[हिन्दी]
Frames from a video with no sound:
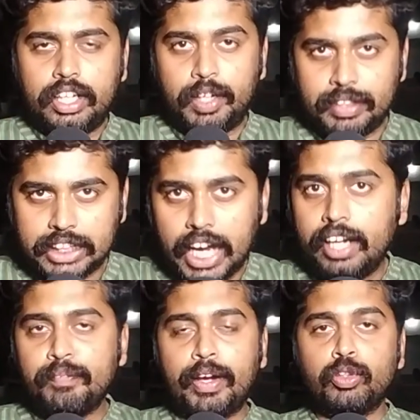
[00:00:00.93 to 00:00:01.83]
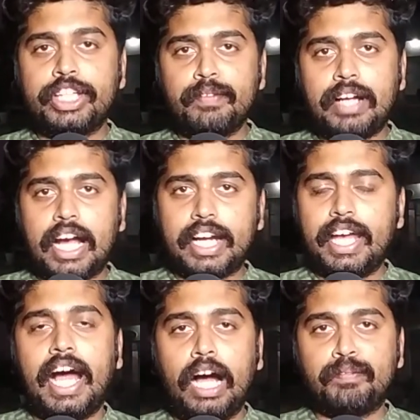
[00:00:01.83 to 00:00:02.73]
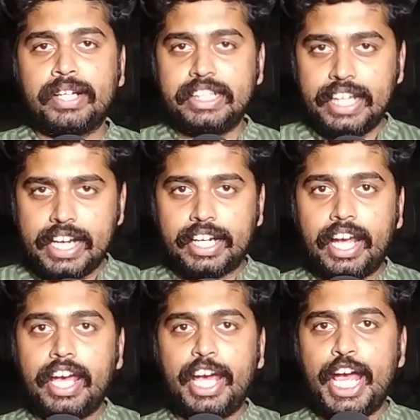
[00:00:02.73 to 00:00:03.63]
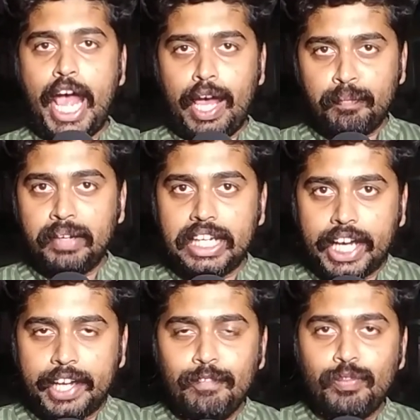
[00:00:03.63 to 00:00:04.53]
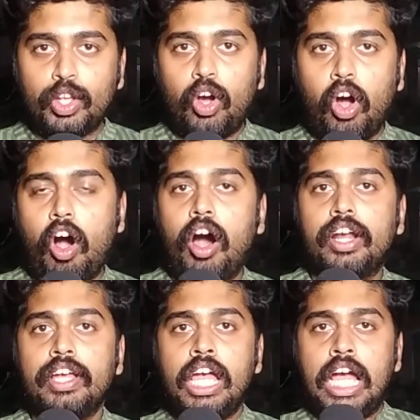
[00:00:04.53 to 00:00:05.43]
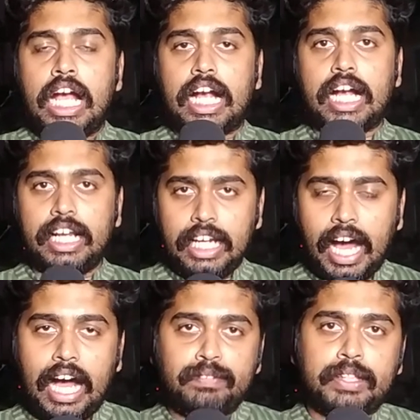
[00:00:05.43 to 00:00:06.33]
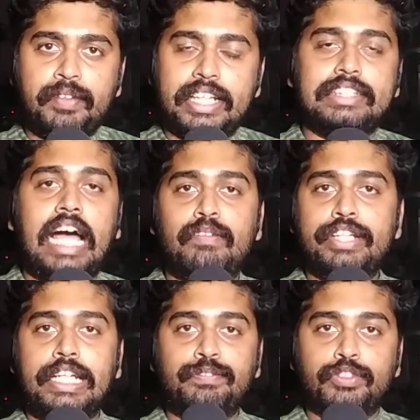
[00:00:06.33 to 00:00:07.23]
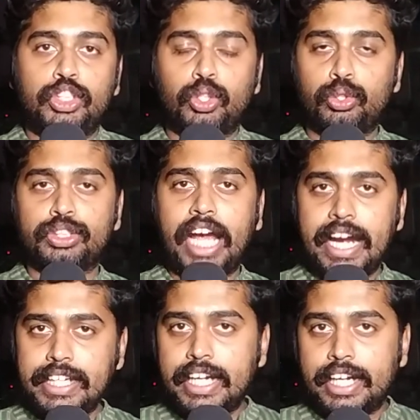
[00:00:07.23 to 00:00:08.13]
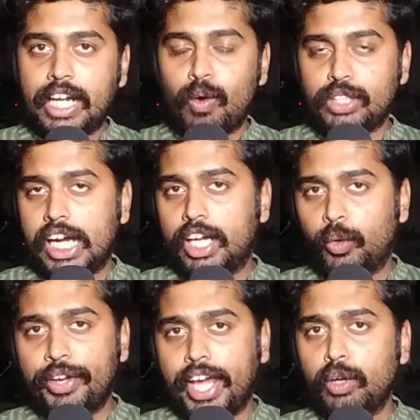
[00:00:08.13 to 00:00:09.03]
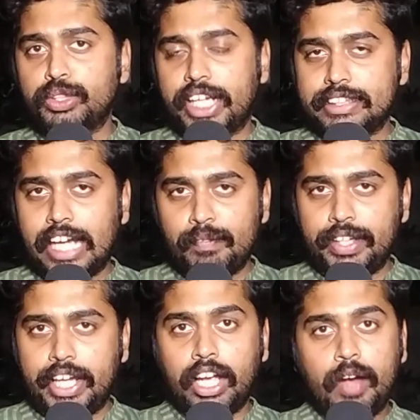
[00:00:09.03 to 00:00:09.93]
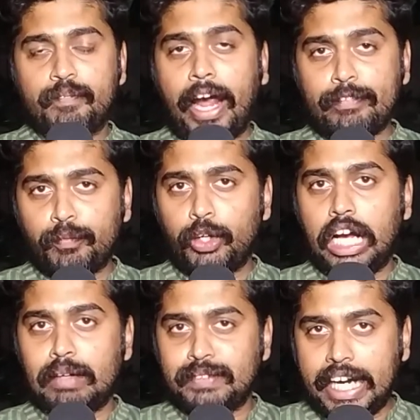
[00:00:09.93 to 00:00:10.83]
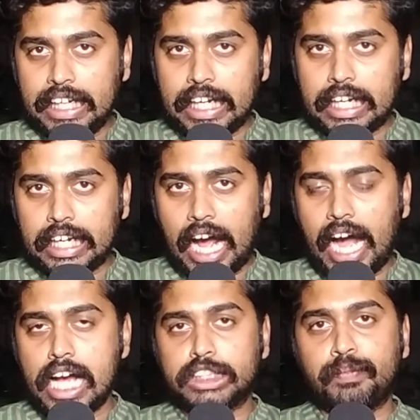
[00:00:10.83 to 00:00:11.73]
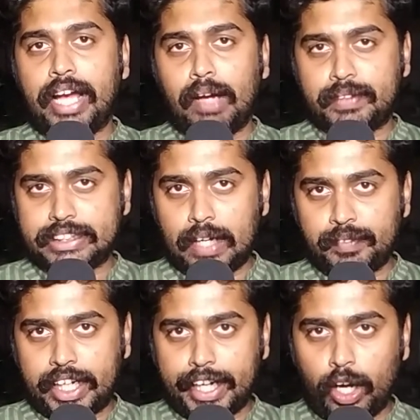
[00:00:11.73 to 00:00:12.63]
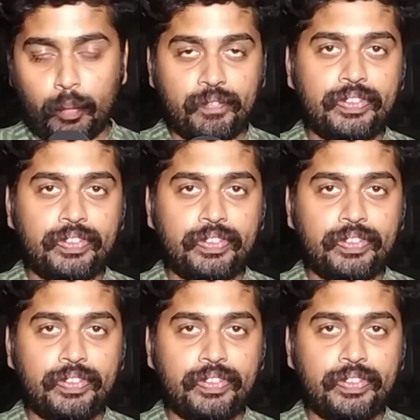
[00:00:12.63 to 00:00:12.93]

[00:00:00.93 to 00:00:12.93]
नमस्कार मैं हूँ दीप काकड़े आप देख रहे हैं एम बी लाइव और कल आप सभी के सामने जो सुसाइड की घटना उजागर हुई है उसी के सामने एक महत्वपूर्ण अपडेट लेकर आज मैं आपके सामने खड़ा हूँ